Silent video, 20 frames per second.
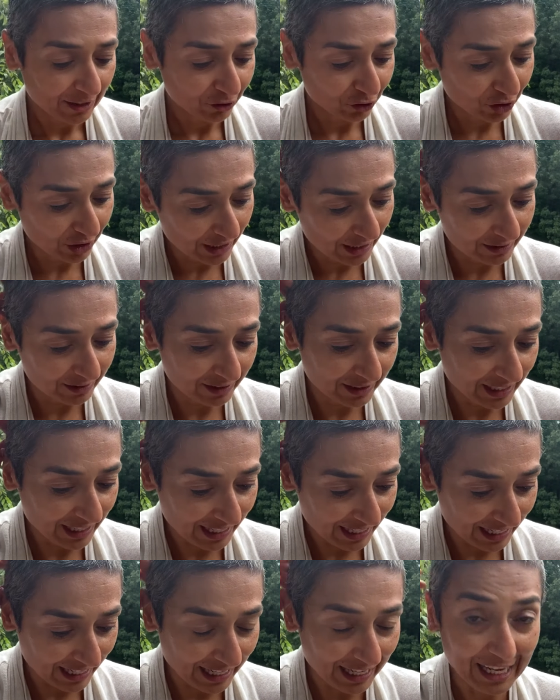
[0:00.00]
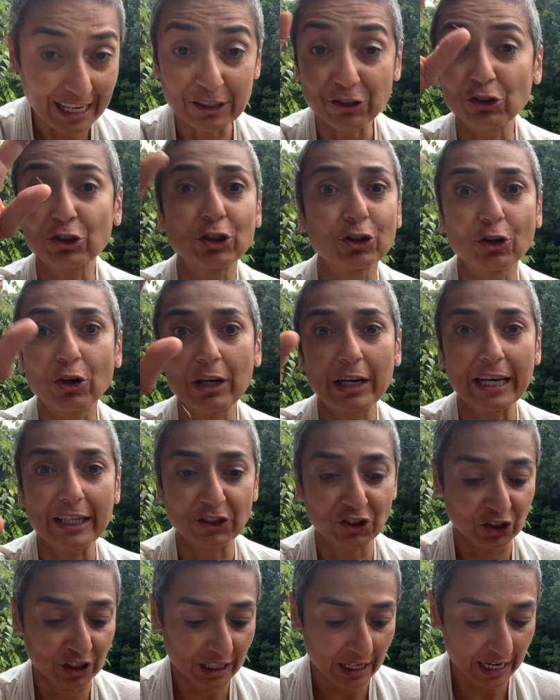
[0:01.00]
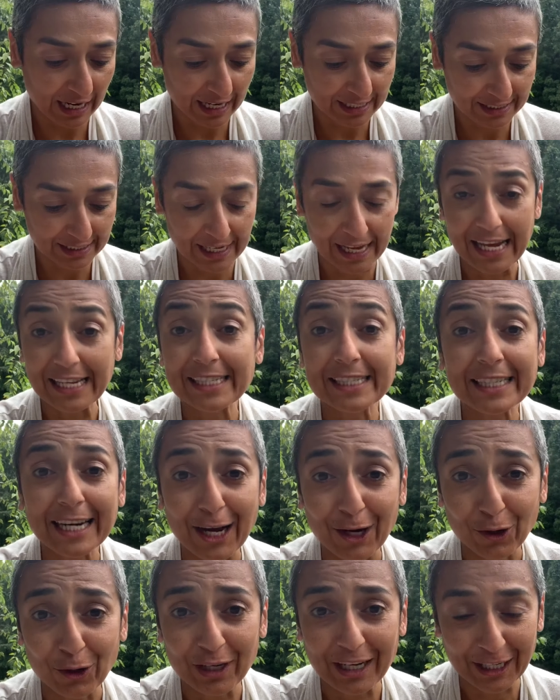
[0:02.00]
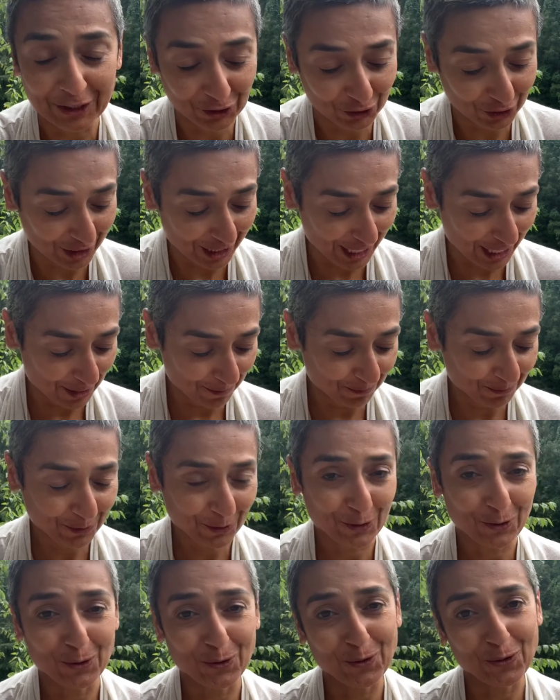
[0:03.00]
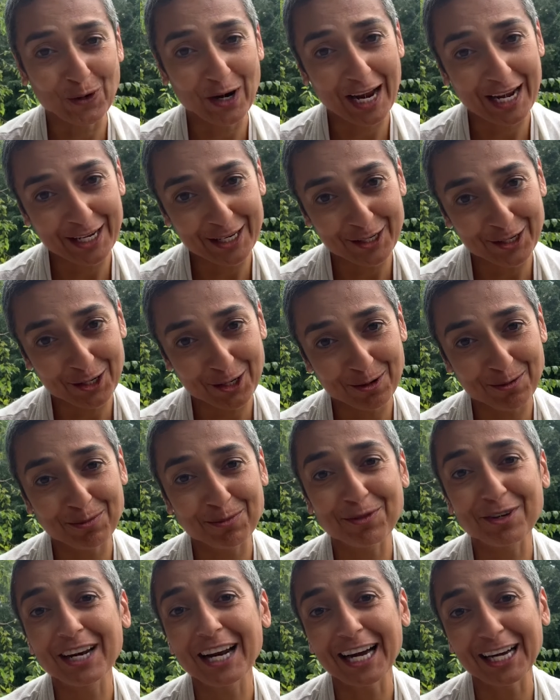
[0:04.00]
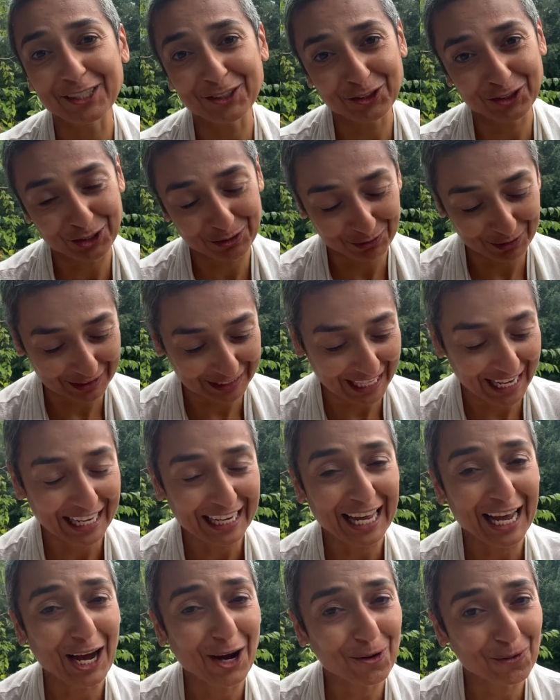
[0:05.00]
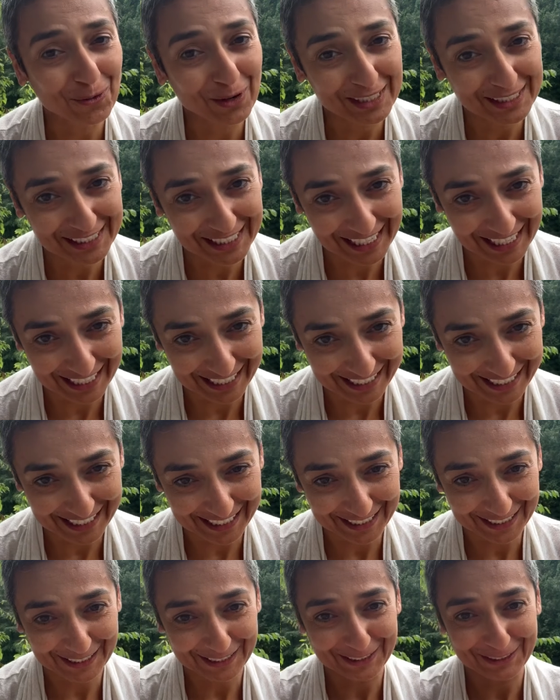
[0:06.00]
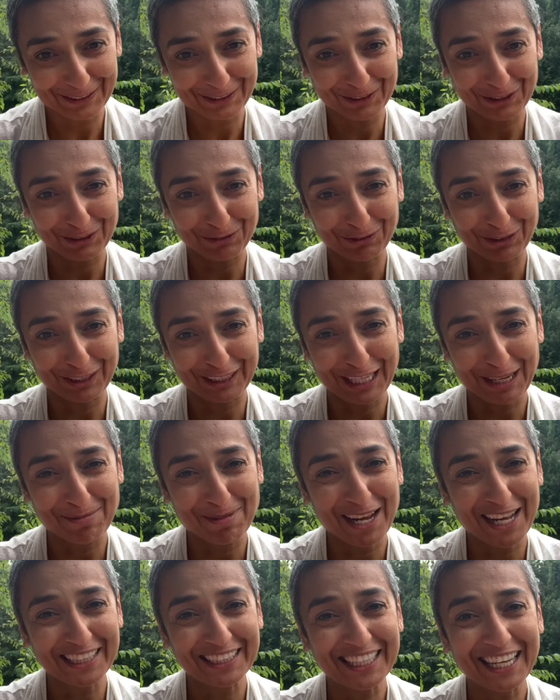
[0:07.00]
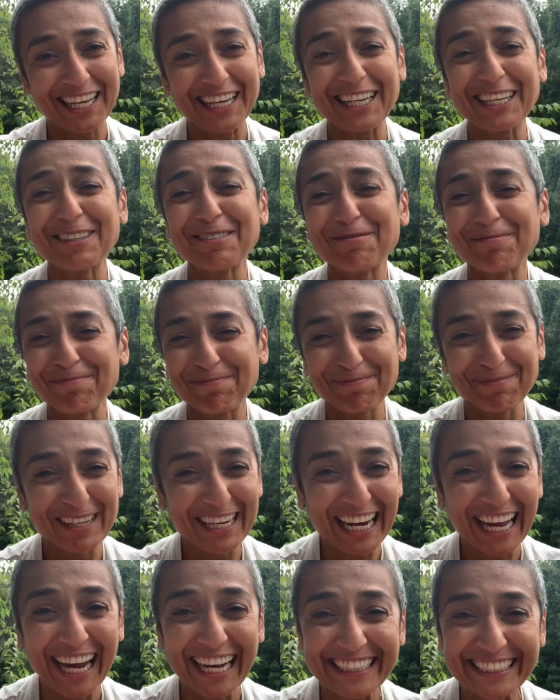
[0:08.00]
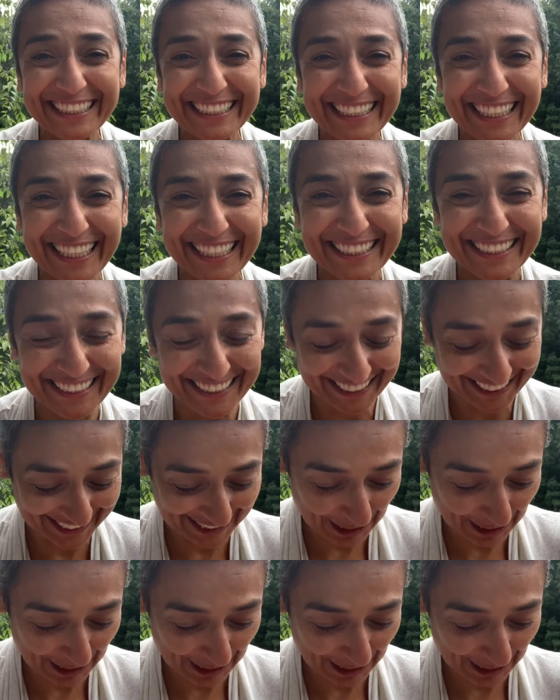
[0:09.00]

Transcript: كنت آه، أشتري كل الأشياء هسه أزرع كل الأشياء وهاليوم راح شفت على أول زرعي شوف الطماطم من حديقتي